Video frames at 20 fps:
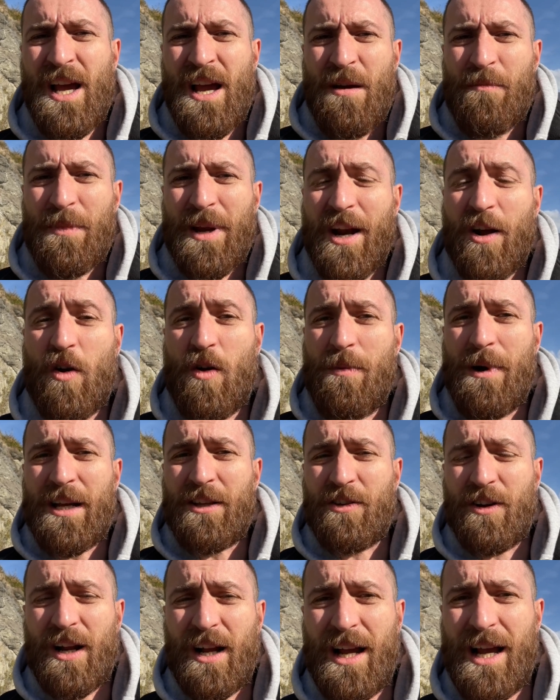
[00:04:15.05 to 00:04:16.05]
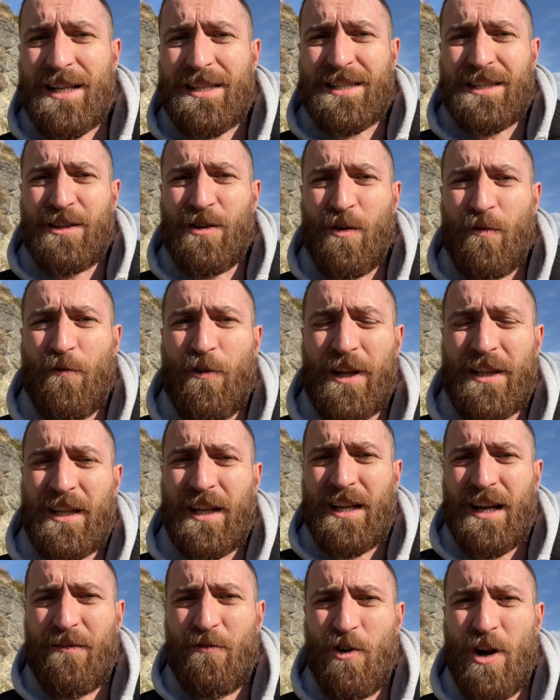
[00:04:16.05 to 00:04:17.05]
mi raccomando ragazzi, non fate
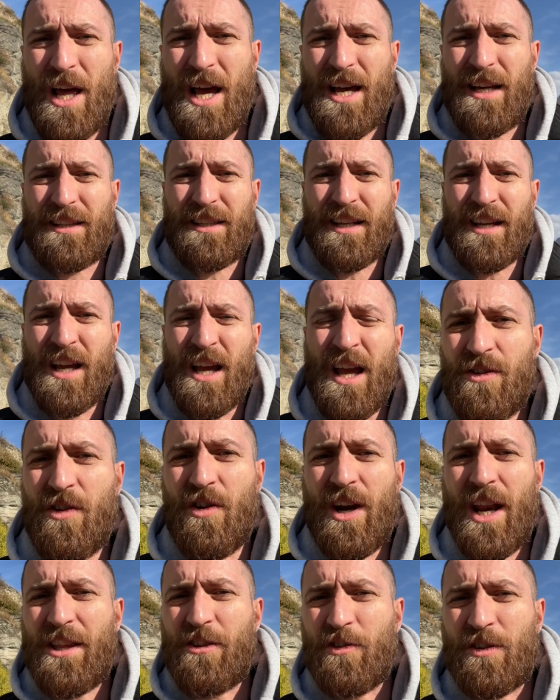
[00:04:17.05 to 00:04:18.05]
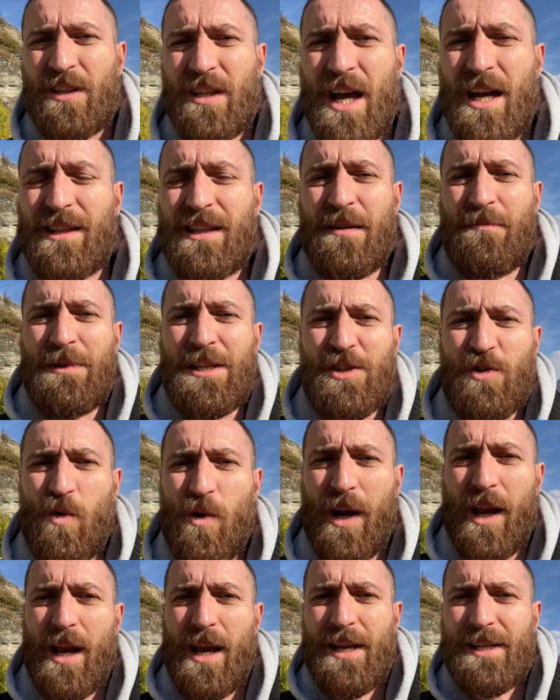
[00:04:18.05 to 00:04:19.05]
cavolate, non adottate
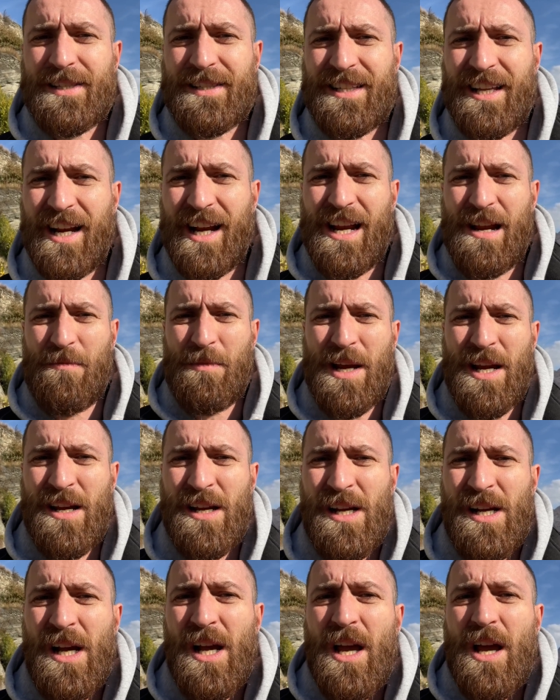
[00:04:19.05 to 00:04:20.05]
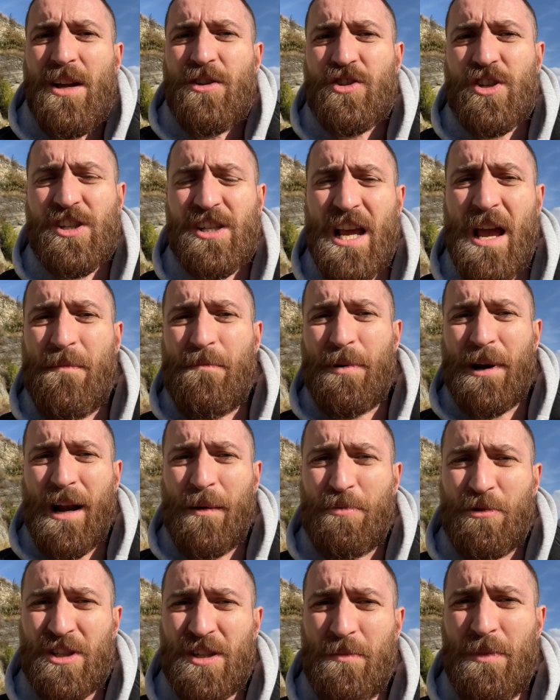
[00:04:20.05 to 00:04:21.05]
misure estreme c'è sempre la
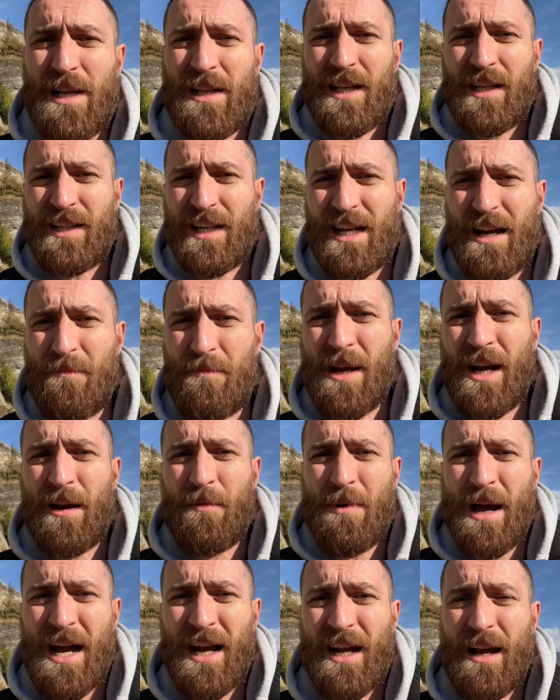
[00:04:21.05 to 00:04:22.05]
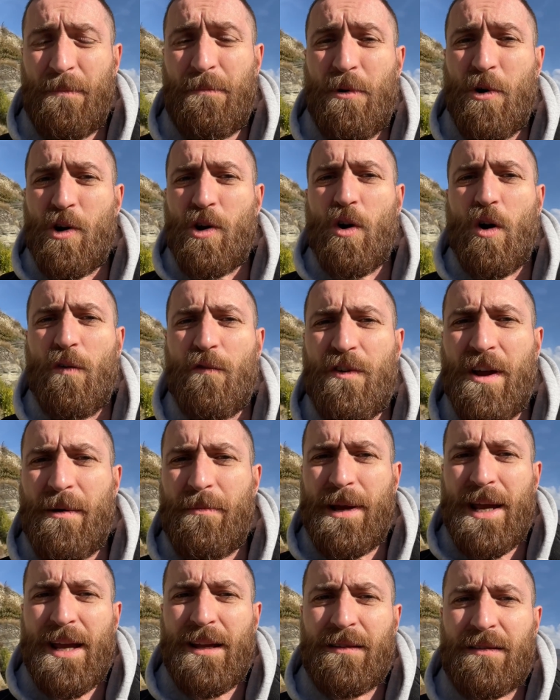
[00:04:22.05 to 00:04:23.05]
possibilità di cambiare banca. Poi
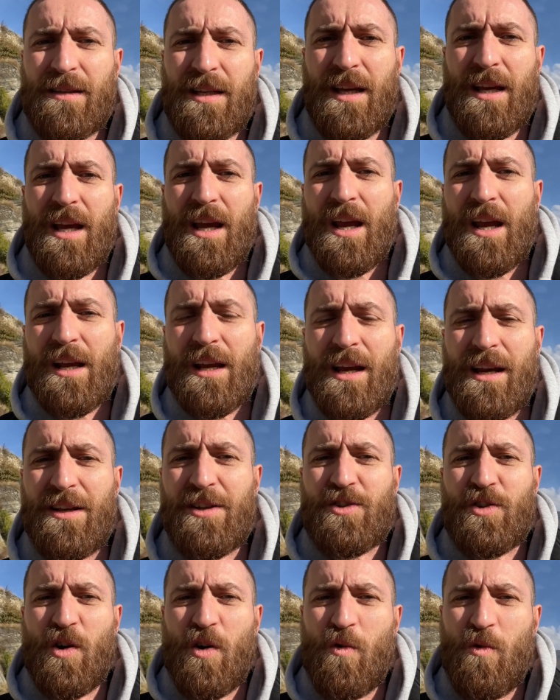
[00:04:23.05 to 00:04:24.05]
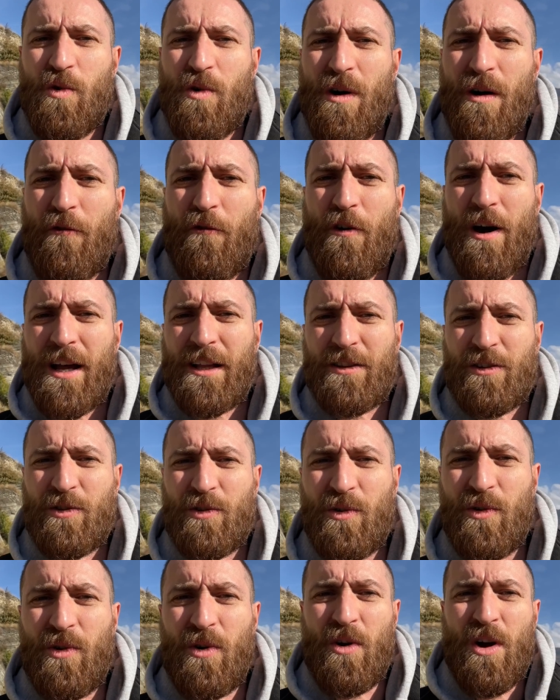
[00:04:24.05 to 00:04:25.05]
ovviamente, che ne so, uno ha
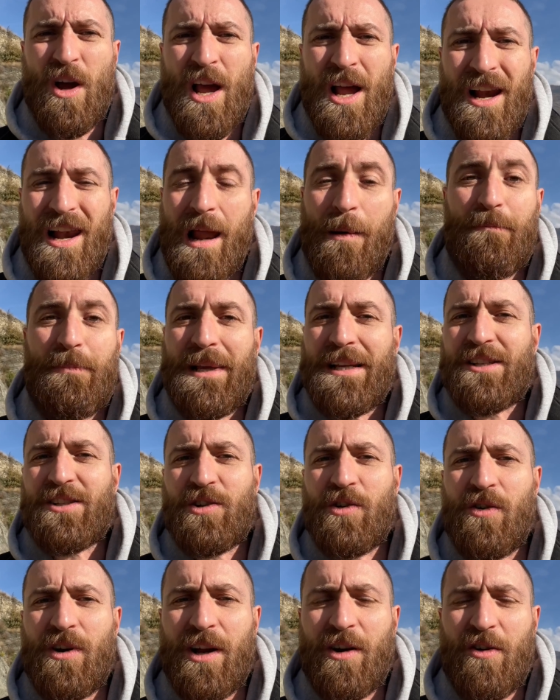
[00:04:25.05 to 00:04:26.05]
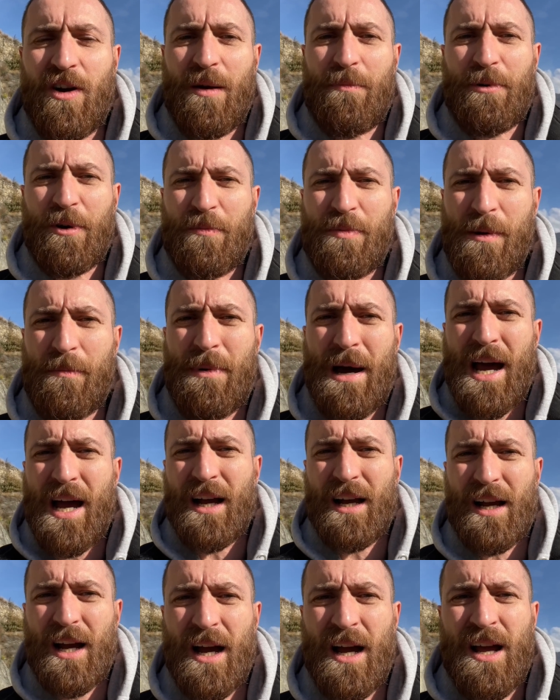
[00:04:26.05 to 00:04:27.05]
fatto la pensione con la propria
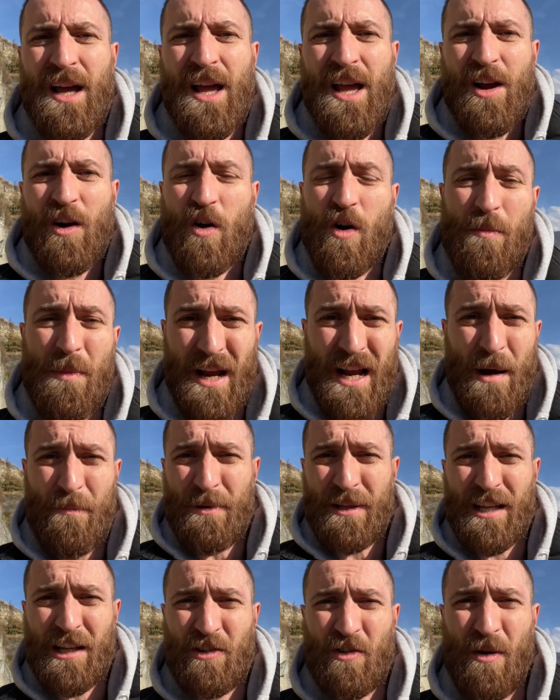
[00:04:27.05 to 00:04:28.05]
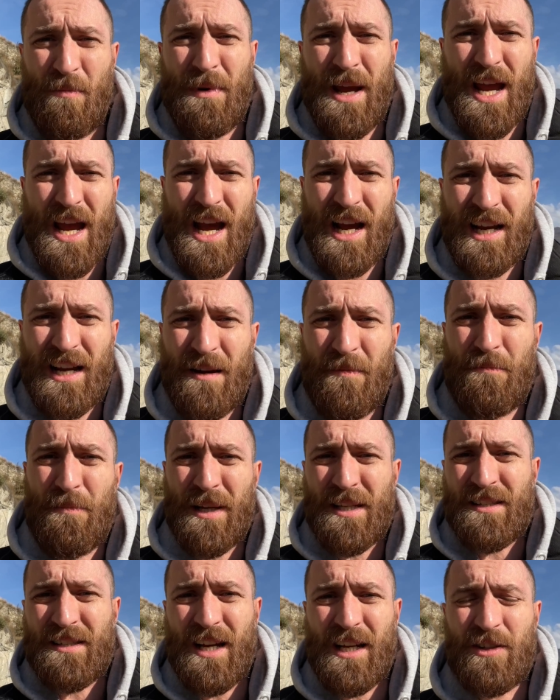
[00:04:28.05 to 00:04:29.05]
banca, come è capitato a me anche in
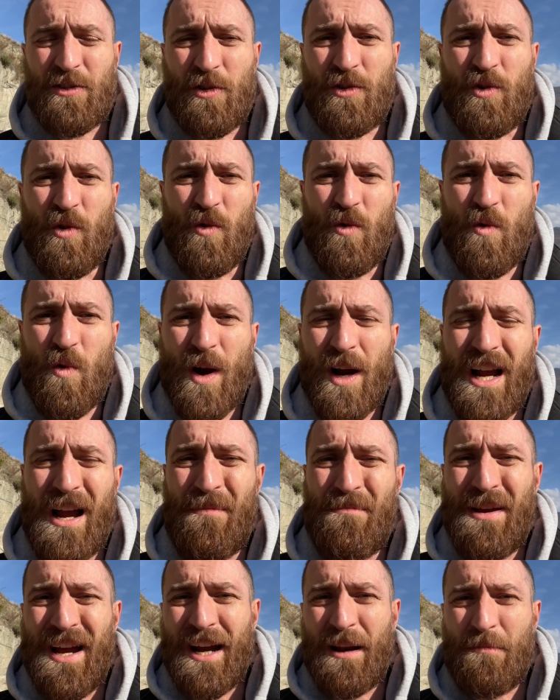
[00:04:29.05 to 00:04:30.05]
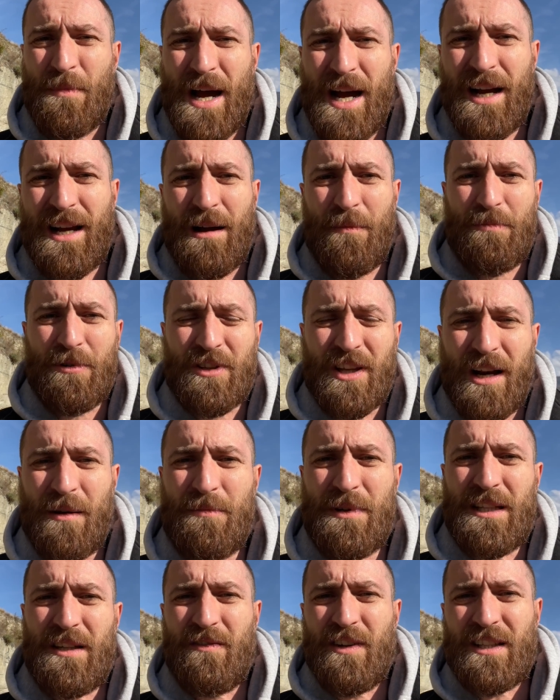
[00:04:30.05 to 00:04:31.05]
passato. Dunque cambiare banca
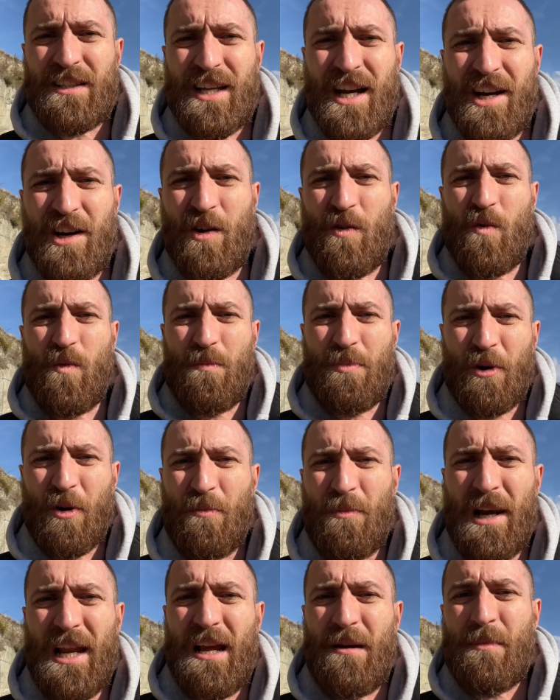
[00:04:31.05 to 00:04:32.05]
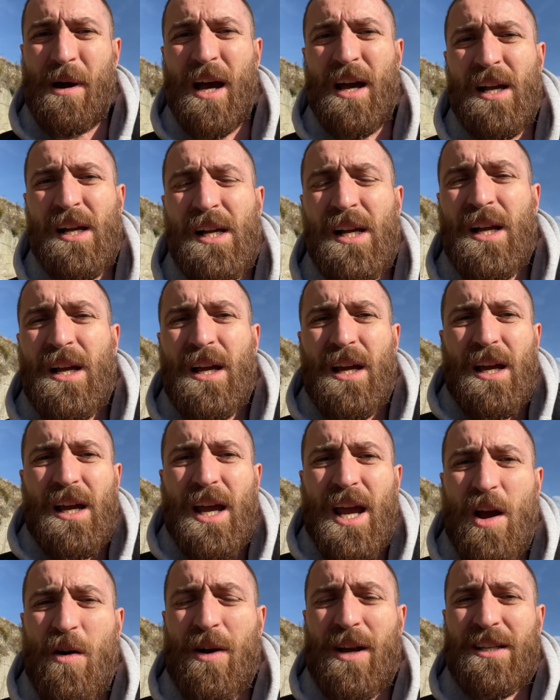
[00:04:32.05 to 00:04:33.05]
potrebbe diventare un problema.
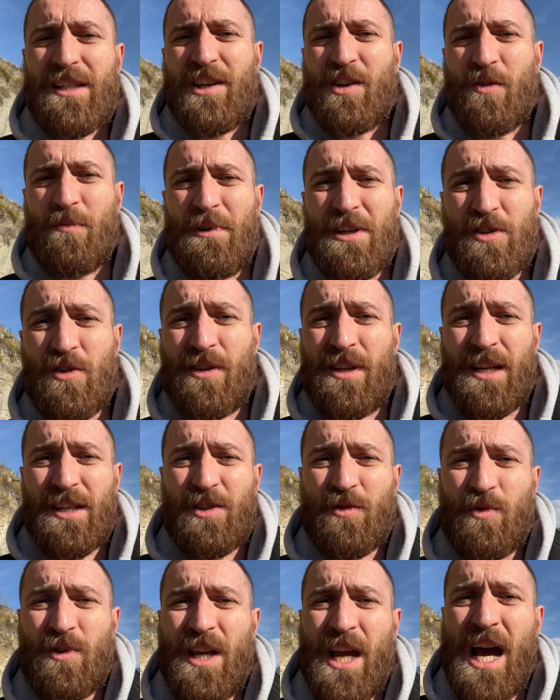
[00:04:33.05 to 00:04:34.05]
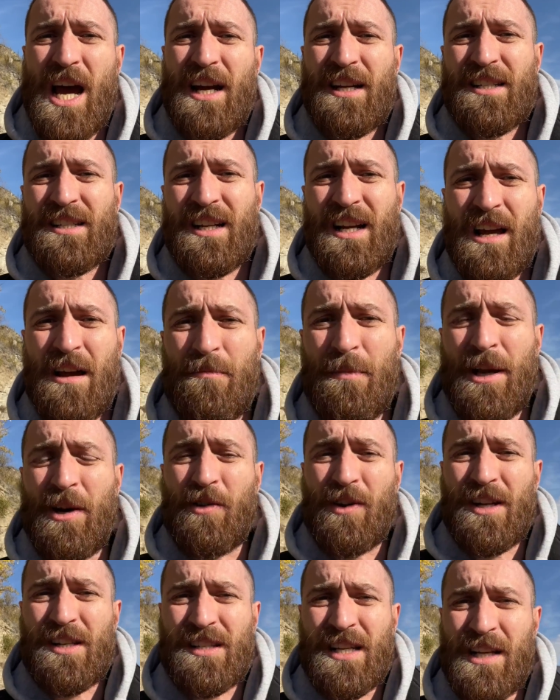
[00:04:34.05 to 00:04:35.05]
È un casino, bisogna studiarsela, ma
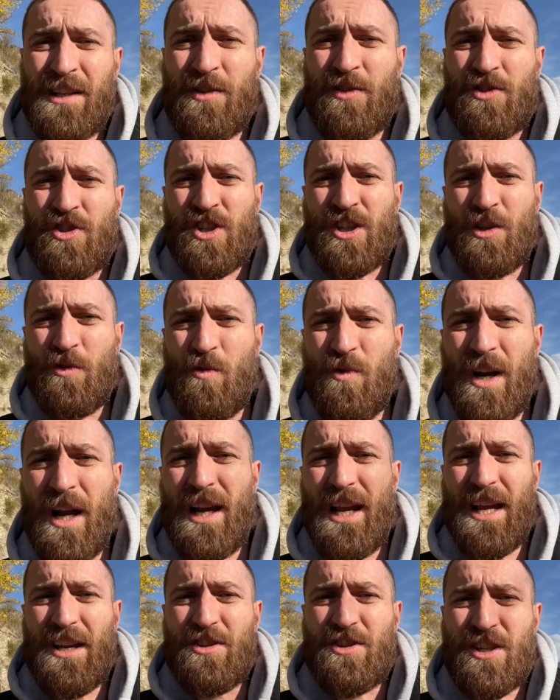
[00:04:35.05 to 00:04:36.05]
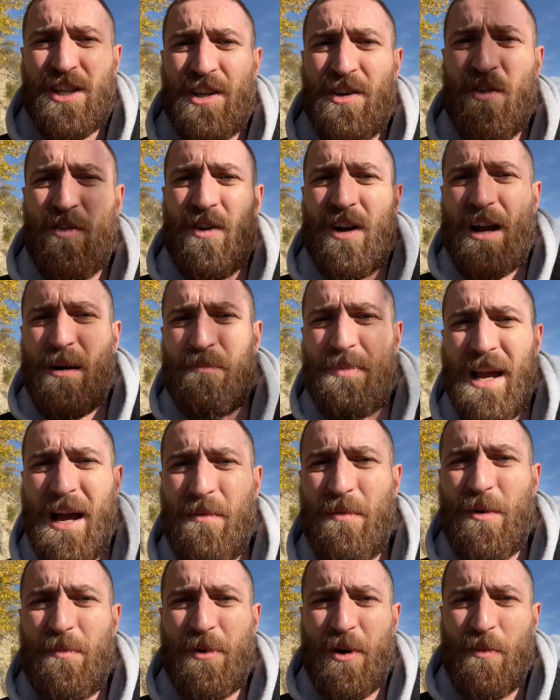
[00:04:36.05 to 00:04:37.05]
non essendoci una legge non
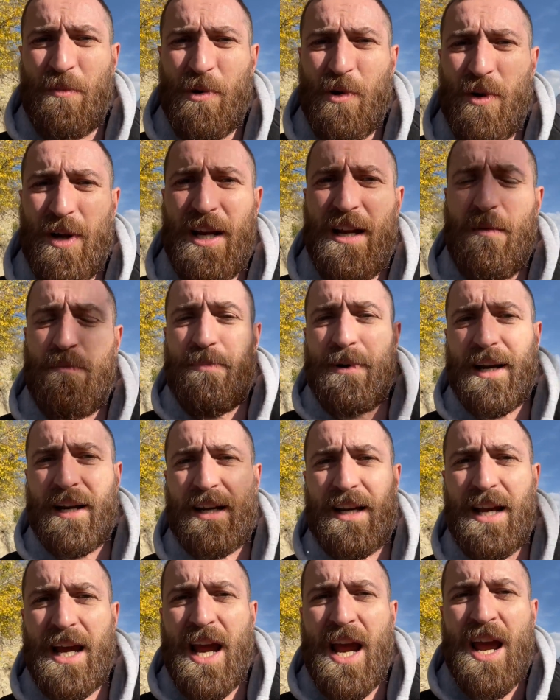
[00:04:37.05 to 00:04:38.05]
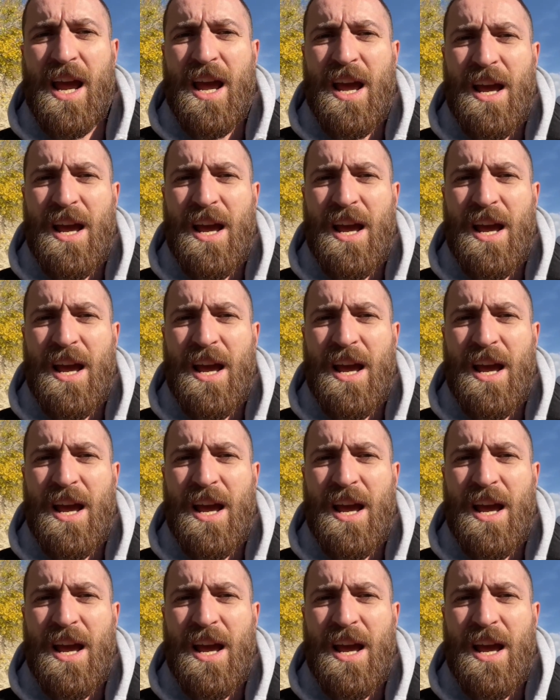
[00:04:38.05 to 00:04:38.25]
capiamo proprio il perché